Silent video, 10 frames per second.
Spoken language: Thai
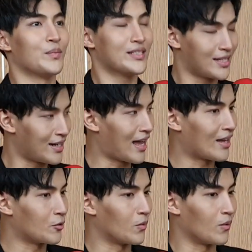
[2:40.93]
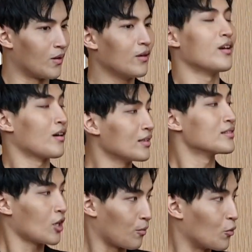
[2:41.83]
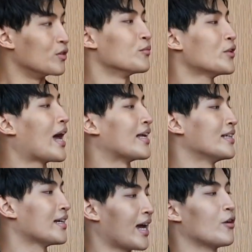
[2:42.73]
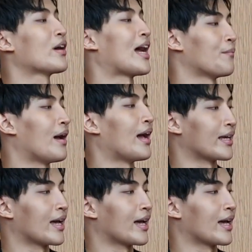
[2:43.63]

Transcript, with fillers: พิจารณาดูโอ้เราก็ขอบคุณผู้ใหญ่ที่ให้โอกาสมา